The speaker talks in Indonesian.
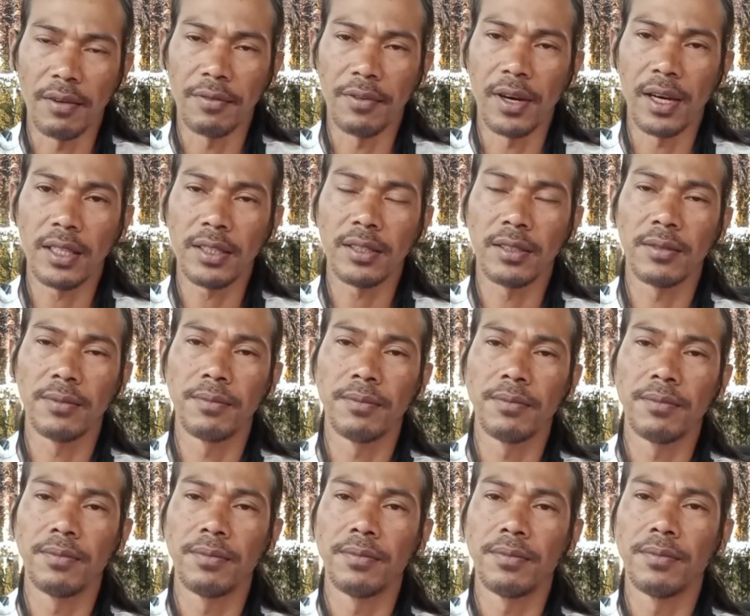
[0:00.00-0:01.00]
nafas,
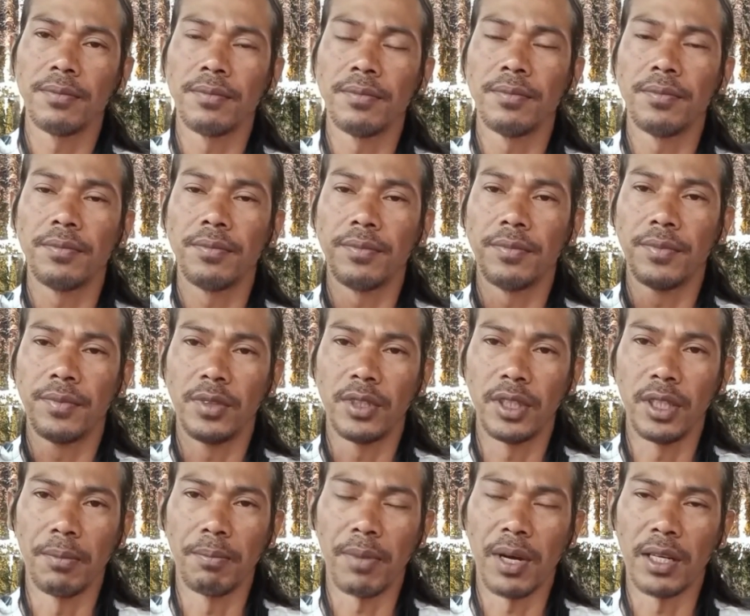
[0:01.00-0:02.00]

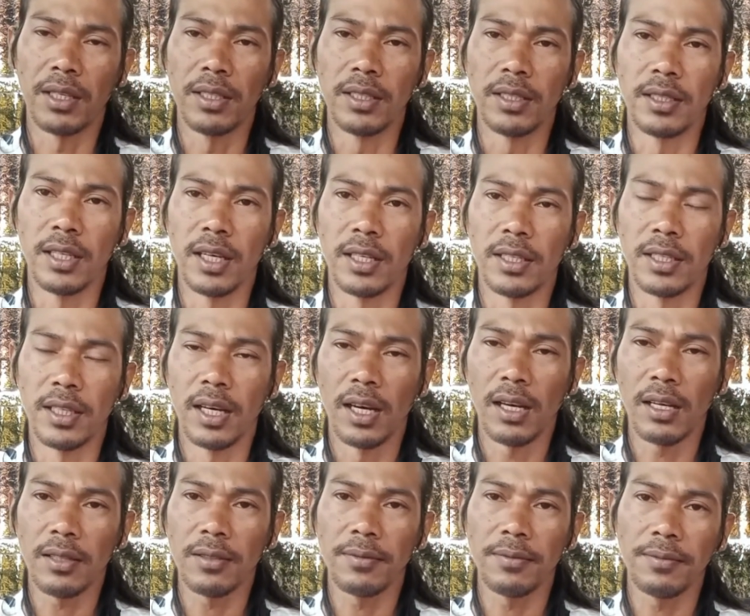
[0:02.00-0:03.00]
simpan di
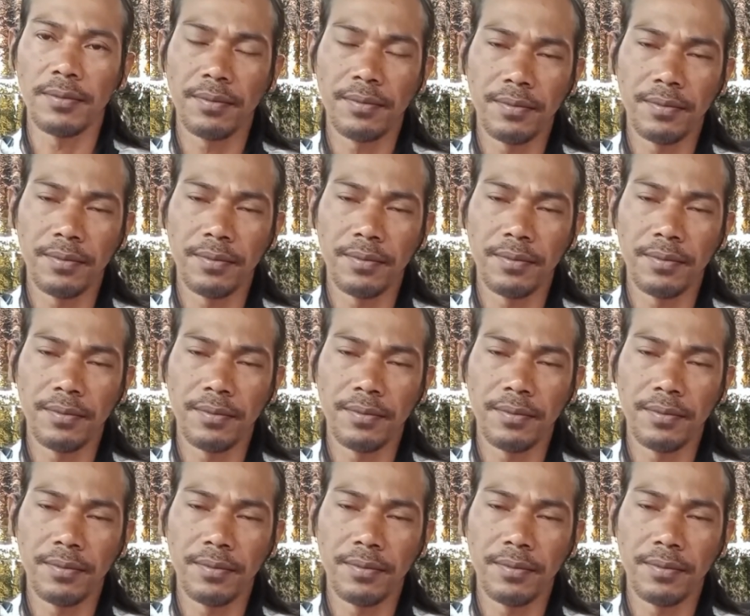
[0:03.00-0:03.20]
dada.